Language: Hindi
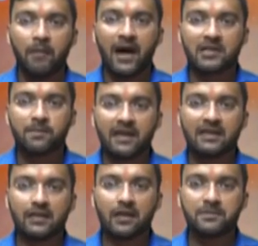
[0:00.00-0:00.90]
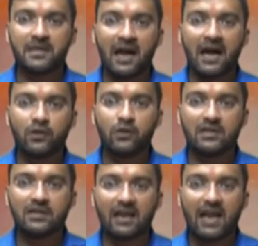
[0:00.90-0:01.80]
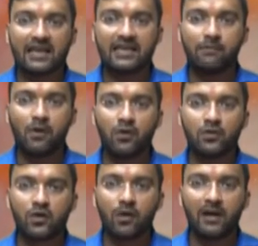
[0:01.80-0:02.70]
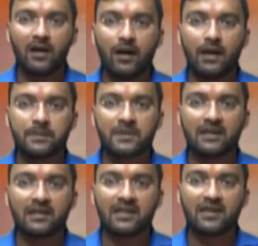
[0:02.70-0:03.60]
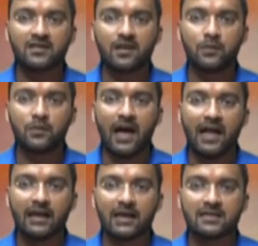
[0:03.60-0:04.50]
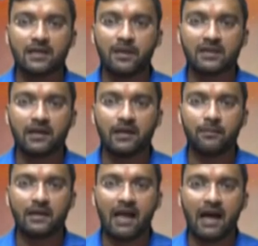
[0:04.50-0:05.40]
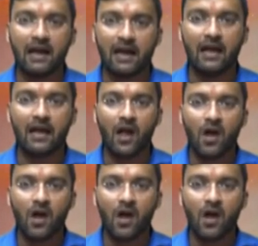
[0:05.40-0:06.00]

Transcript: भाजपा की तरफ से आयोजित राखी महोत्सव में अल्पसंख्यक समुदाय का समर्थन मिला है